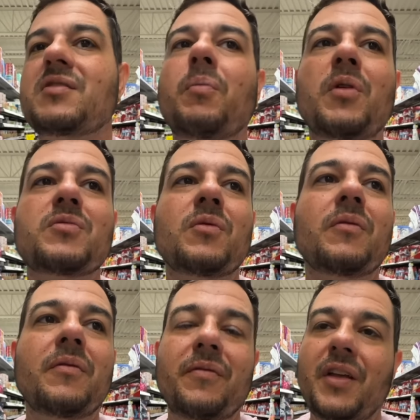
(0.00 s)
eu posto
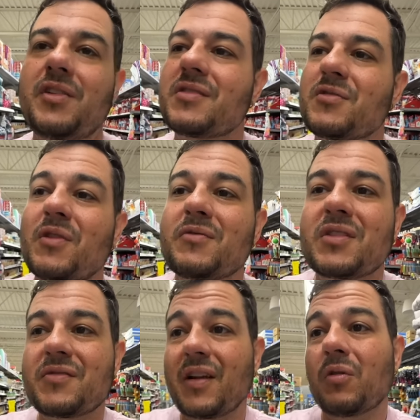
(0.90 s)
vídeo, essas coisas, e
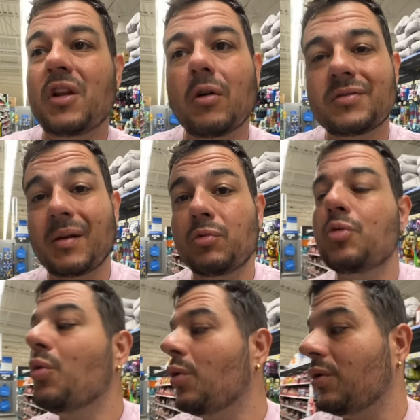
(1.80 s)
vocês falam, Rodrigão, você tá muito
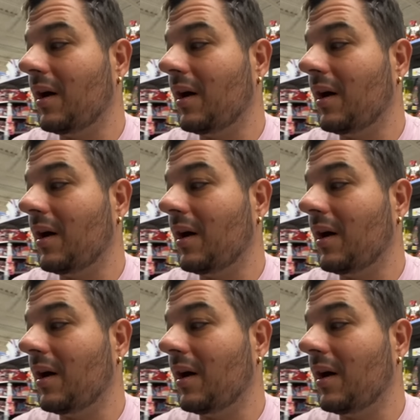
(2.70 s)
gordo,